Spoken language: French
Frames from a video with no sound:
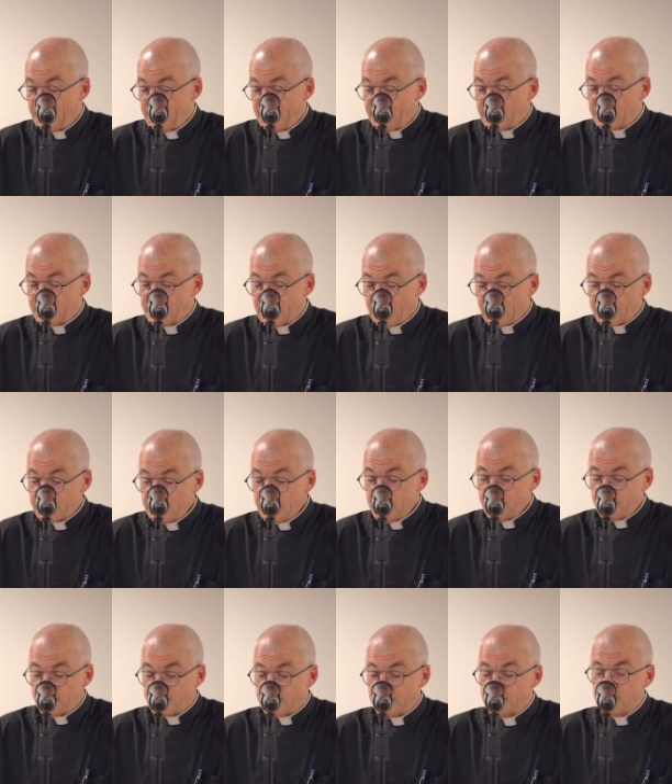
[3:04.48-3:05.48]
qui
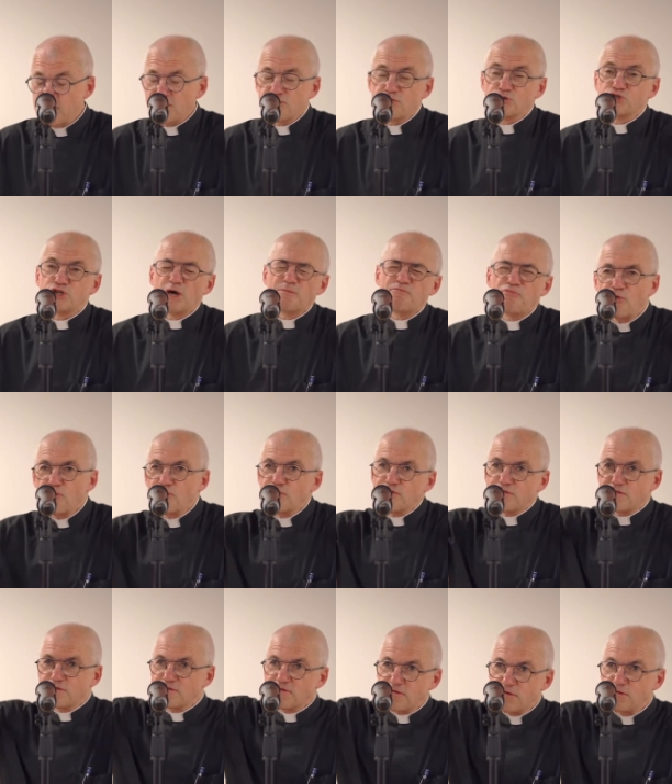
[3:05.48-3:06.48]
arrive, qui met son chapeau
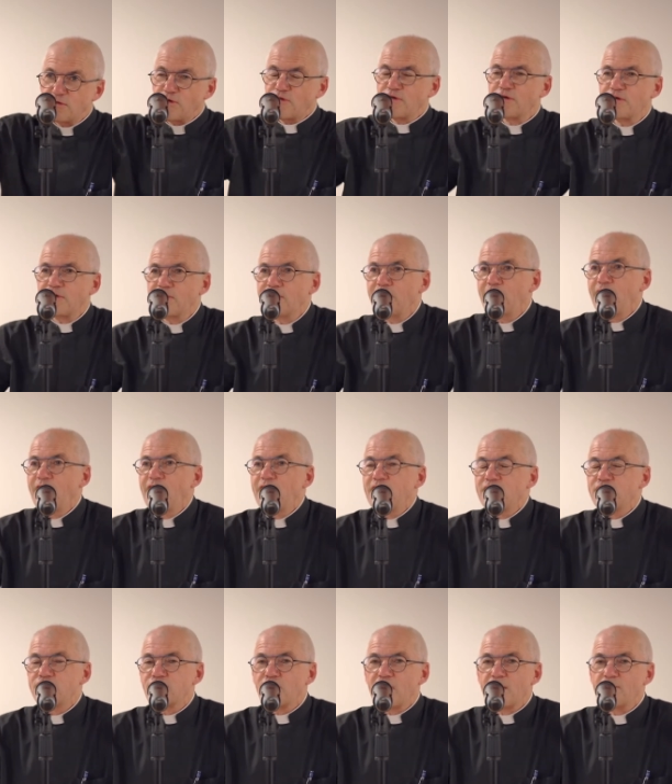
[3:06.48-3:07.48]
sur, euh,
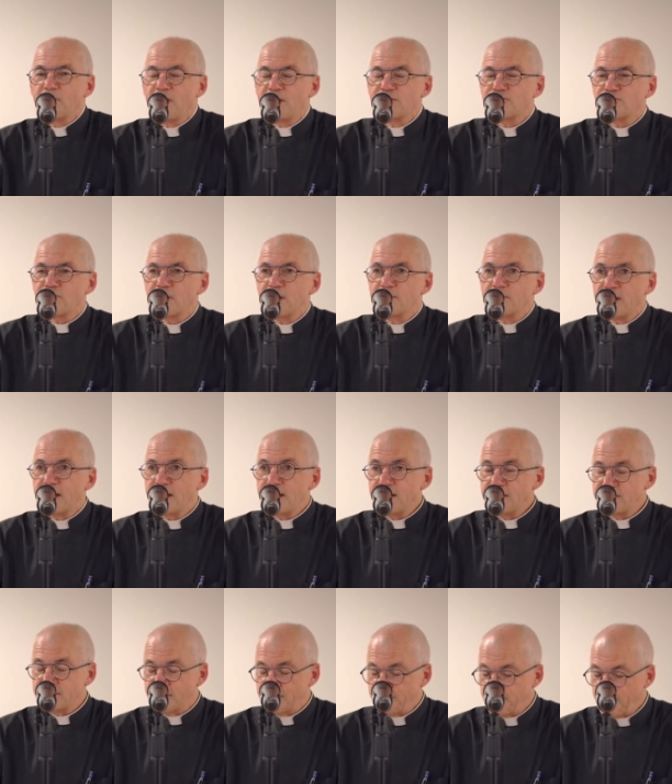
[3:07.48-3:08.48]
la,
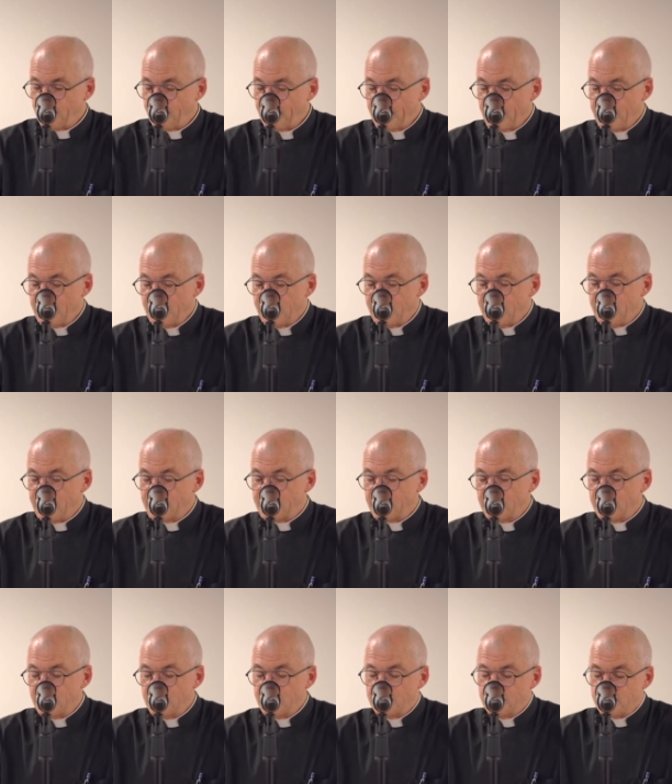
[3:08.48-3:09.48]
malade et
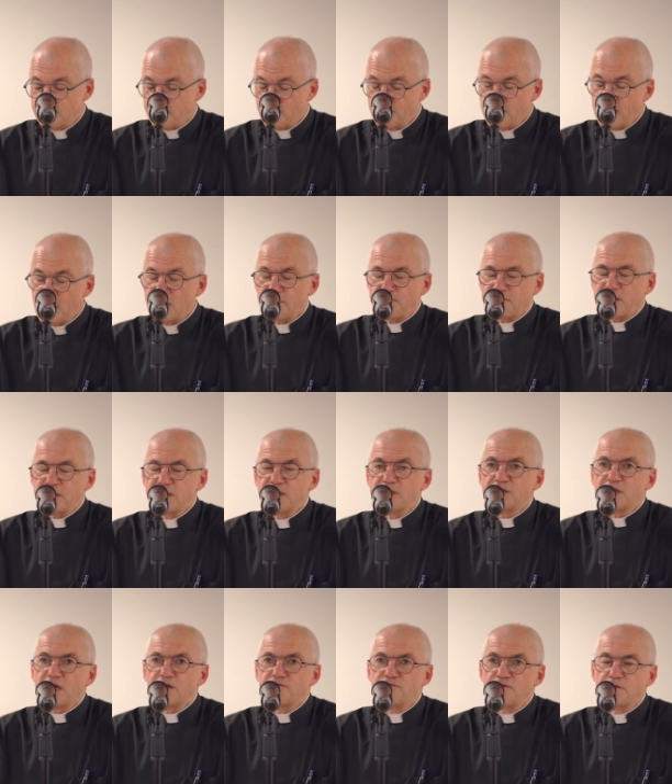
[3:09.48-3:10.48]
qui se met à prier
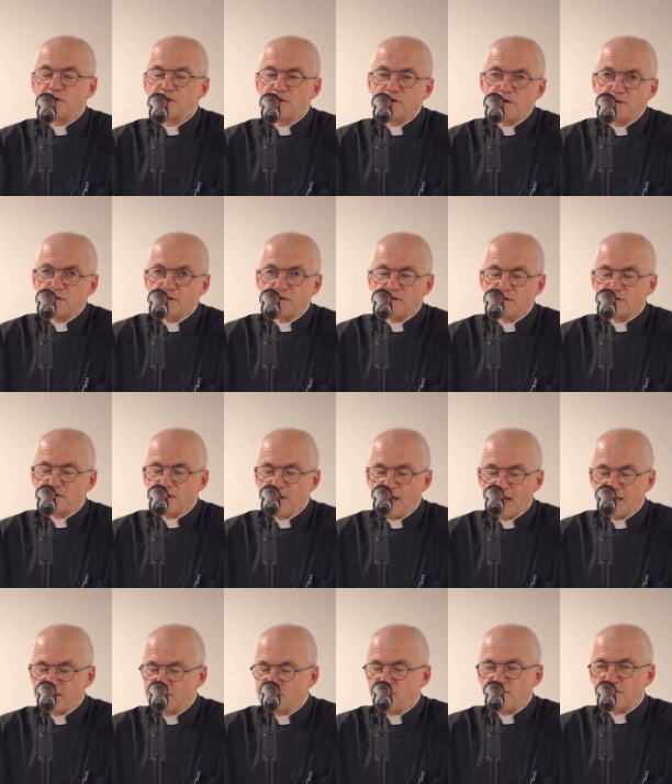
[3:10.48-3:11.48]
très euh,
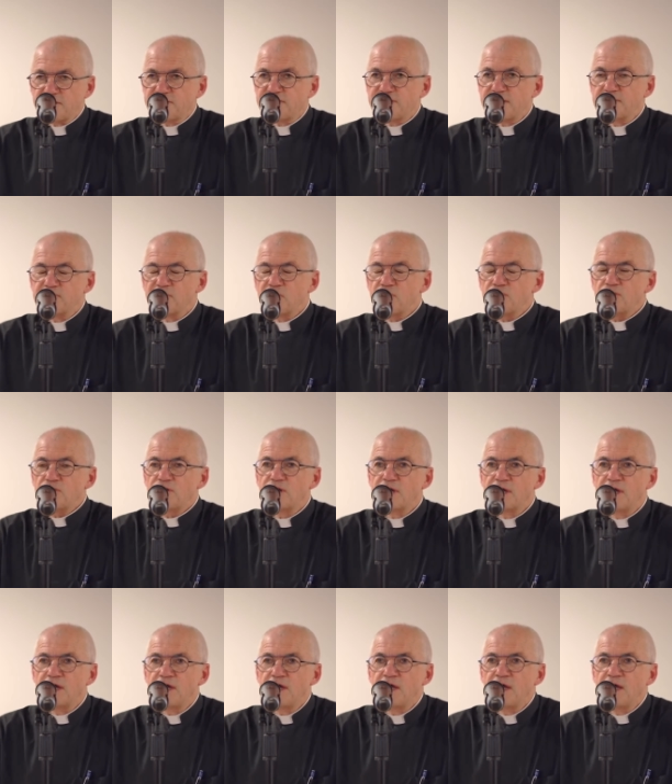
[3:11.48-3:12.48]
intensément.
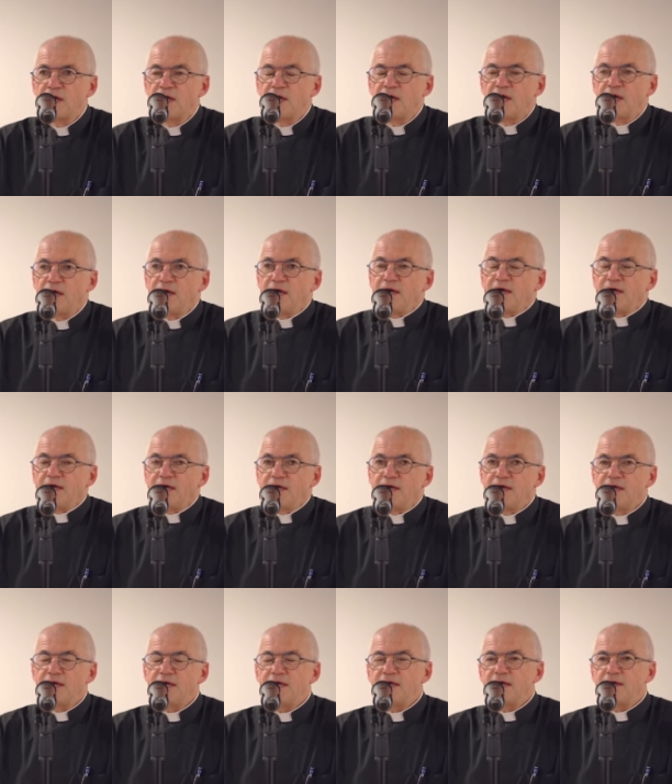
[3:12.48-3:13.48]

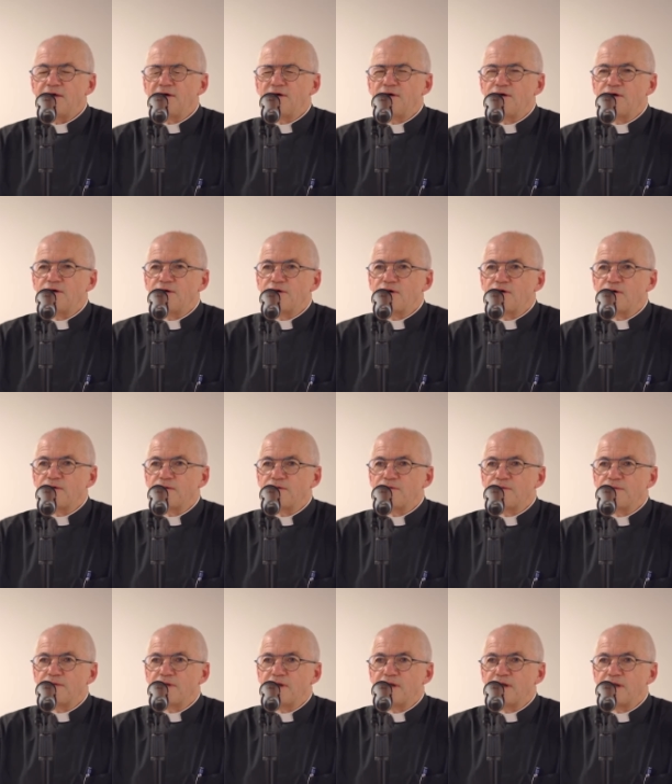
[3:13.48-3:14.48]
Et
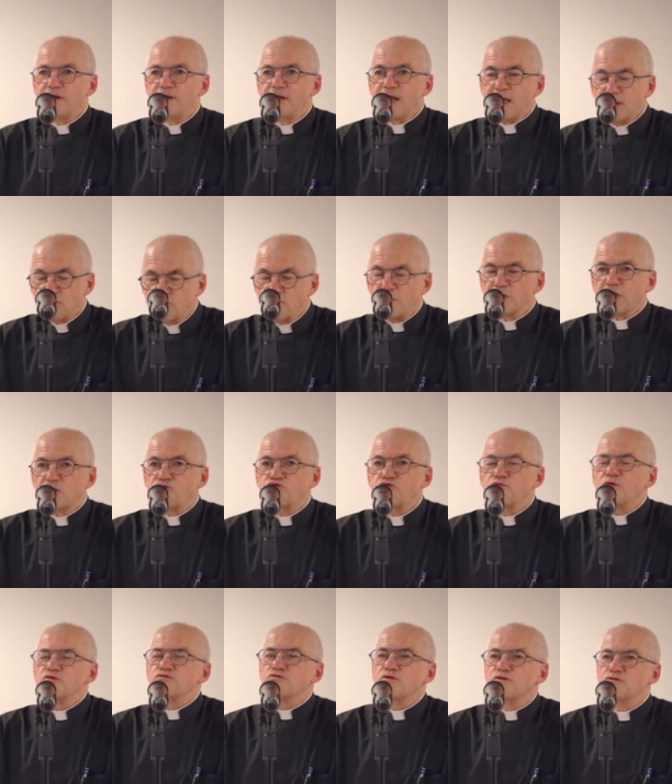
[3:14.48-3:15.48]
là, il demande à tout
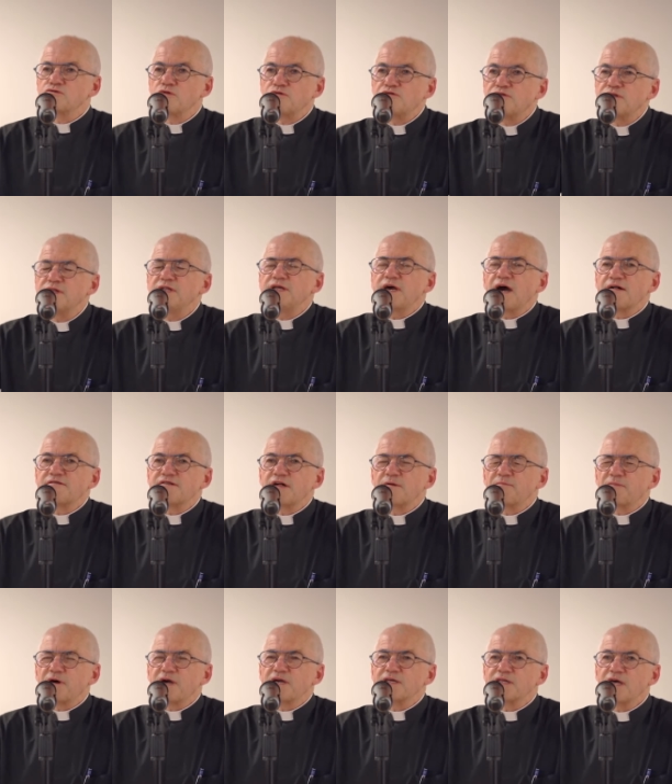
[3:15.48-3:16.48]
le monde de, de s'unir à sa
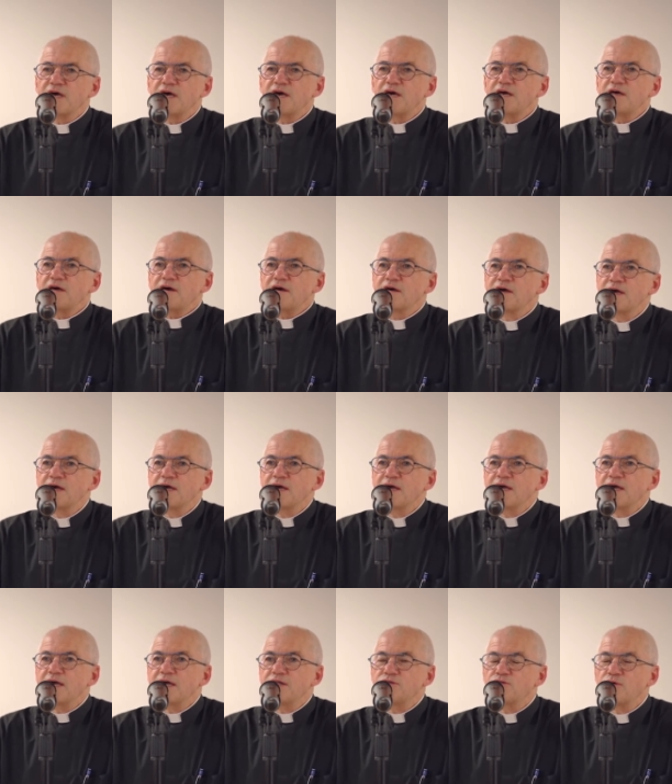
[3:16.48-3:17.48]
prière.
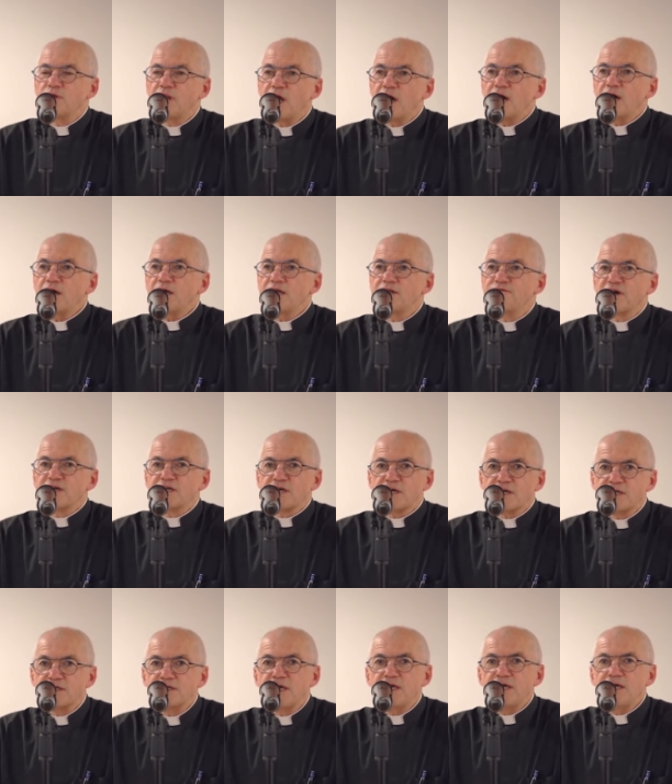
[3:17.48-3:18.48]
Et de là, il va
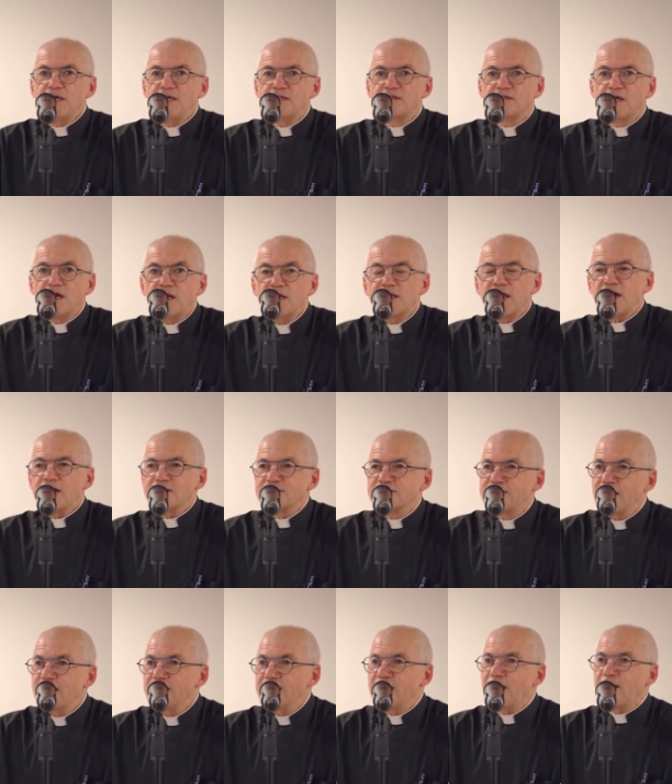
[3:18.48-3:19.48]
crier Delia,
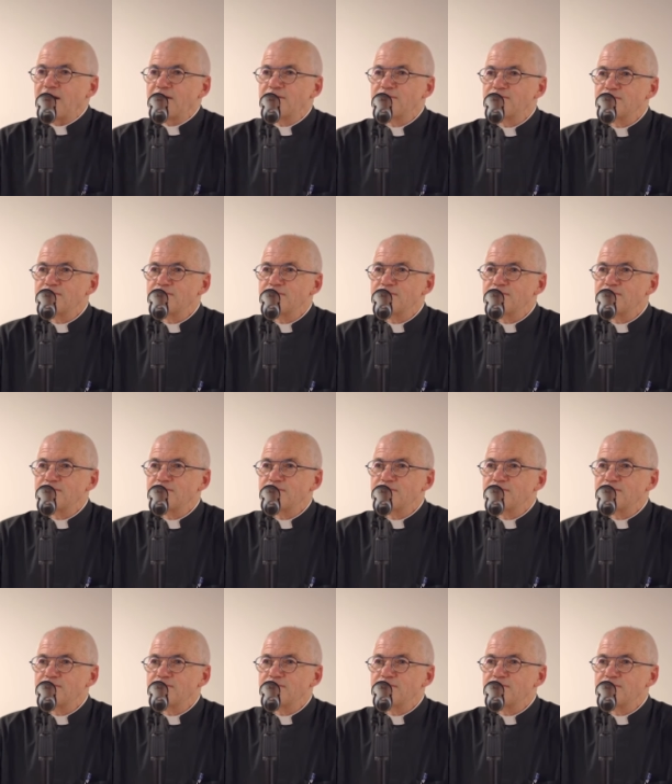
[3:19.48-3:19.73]
Delia